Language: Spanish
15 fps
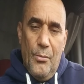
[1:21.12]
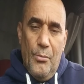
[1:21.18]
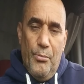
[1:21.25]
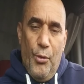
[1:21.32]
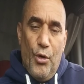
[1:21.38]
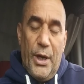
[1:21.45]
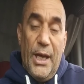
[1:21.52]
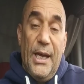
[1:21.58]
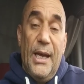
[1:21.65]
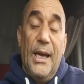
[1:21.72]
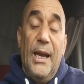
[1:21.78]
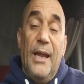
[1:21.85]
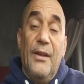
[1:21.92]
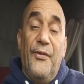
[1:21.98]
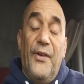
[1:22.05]
Porque
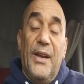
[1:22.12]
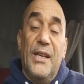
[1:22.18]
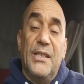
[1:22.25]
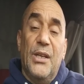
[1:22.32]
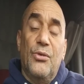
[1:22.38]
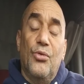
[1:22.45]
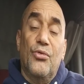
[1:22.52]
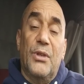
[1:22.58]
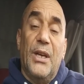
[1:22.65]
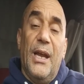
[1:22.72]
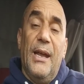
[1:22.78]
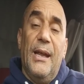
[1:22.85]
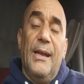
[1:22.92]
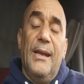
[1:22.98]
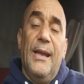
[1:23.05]
la diferencia entre
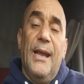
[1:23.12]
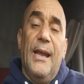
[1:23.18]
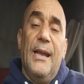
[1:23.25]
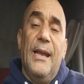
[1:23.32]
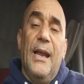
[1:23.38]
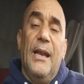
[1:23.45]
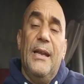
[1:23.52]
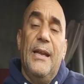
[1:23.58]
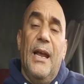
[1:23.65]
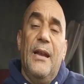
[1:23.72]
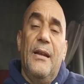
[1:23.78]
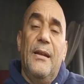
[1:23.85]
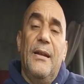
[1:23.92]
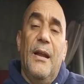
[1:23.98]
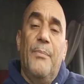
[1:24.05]
usted y, y,
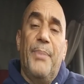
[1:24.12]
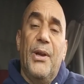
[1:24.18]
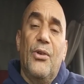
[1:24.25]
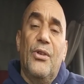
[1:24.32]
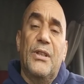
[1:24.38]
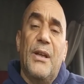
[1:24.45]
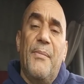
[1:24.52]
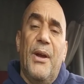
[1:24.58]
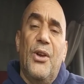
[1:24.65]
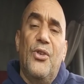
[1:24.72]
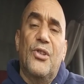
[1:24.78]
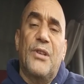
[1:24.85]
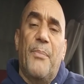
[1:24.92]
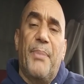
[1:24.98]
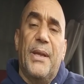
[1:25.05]
el, y el periodista Marino
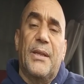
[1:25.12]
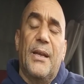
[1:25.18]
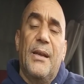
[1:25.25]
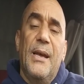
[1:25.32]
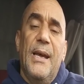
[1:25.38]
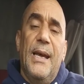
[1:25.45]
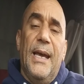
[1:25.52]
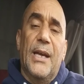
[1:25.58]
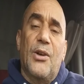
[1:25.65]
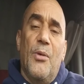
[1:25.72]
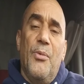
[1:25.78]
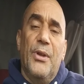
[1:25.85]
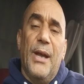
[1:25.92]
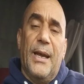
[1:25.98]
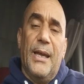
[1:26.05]
Zapete es
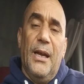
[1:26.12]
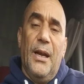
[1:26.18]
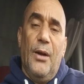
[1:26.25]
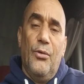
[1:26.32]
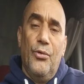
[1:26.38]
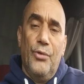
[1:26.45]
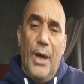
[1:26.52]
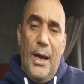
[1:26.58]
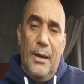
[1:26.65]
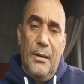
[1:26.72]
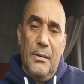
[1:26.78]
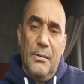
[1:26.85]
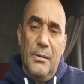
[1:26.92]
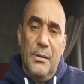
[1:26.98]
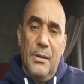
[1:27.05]
como de aquí a la luna,
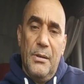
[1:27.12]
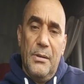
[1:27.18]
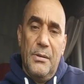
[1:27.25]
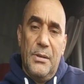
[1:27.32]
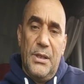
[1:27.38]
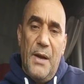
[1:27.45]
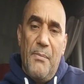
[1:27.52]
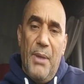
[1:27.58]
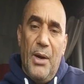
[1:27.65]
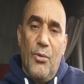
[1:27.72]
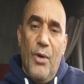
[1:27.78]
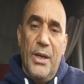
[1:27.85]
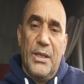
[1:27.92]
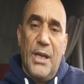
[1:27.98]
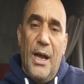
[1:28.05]
sin
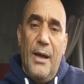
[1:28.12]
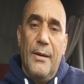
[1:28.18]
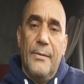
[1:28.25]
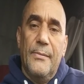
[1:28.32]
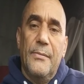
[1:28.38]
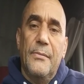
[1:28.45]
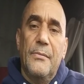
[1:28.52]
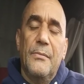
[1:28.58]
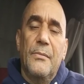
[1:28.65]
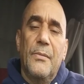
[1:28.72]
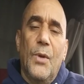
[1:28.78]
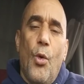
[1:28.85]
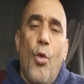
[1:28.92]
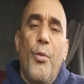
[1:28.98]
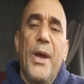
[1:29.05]
vergüenza.
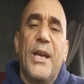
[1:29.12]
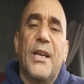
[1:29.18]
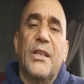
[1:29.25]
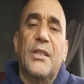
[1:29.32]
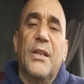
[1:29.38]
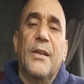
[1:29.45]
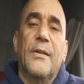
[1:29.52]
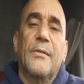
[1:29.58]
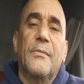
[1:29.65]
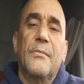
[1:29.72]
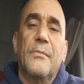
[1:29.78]
Ubíquese.